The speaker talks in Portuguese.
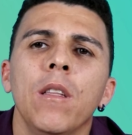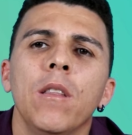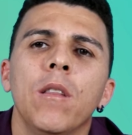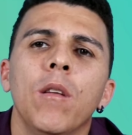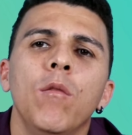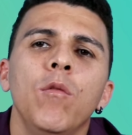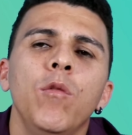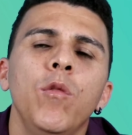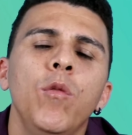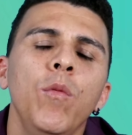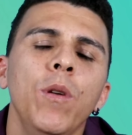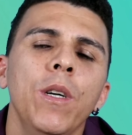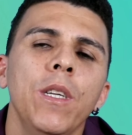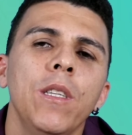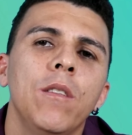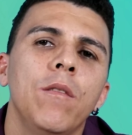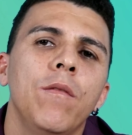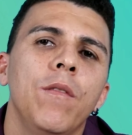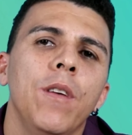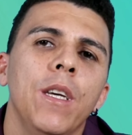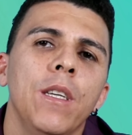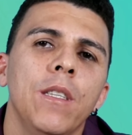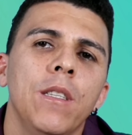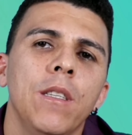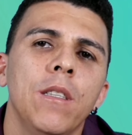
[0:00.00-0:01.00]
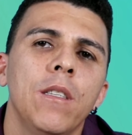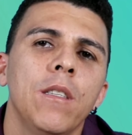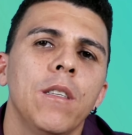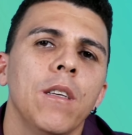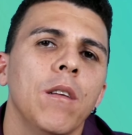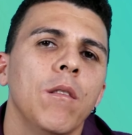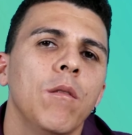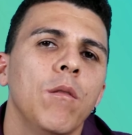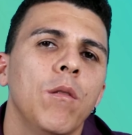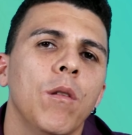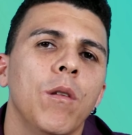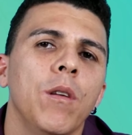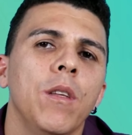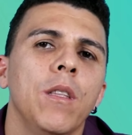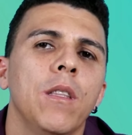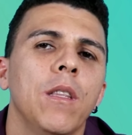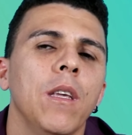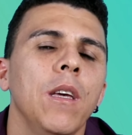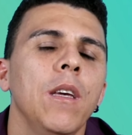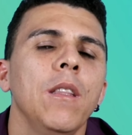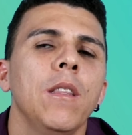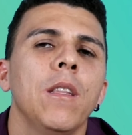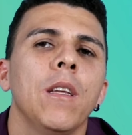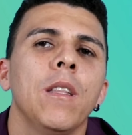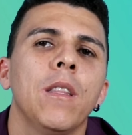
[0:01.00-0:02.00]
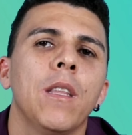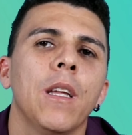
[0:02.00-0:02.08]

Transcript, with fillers: Então 2 vezes 180,